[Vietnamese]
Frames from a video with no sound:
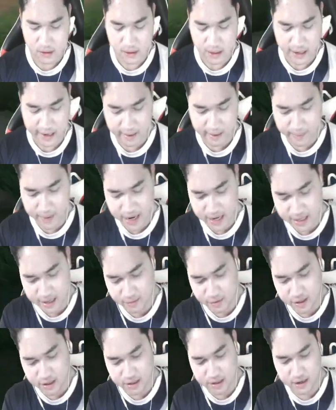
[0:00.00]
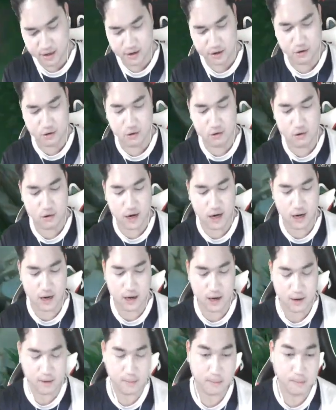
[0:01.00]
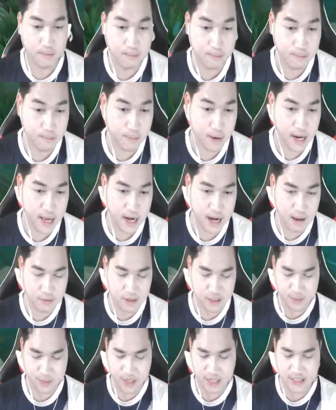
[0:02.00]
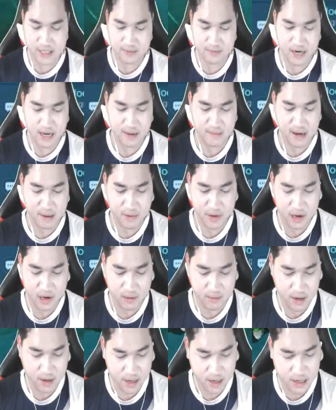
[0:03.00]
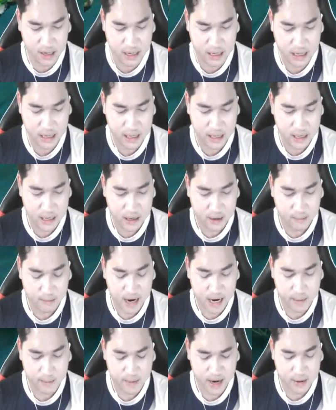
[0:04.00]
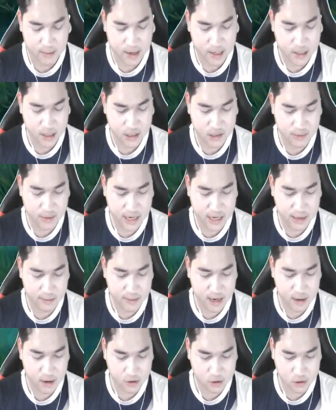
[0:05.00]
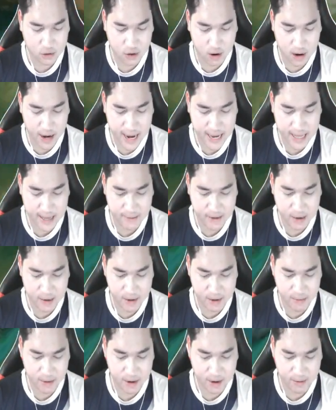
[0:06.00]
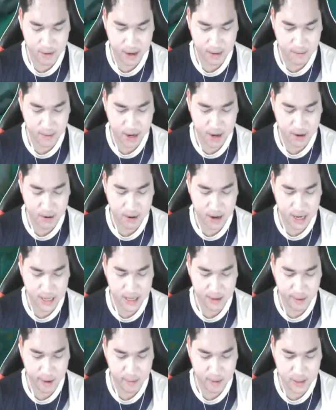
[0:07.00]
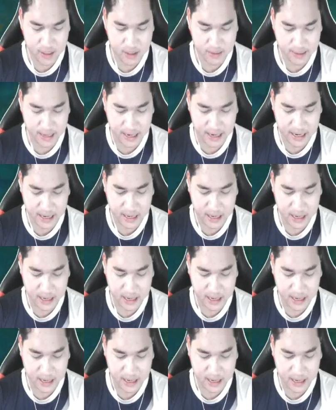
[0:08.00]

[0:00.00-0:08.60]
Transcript: nghe cái ai thì mới địa thần vô plan of display sẵn mà bà mà nhau mà bánh bánh bánh chư mà bánh nhọt đọ này đi đầm nhầm kiểu này bánh đọ này đi bánh bánh chư này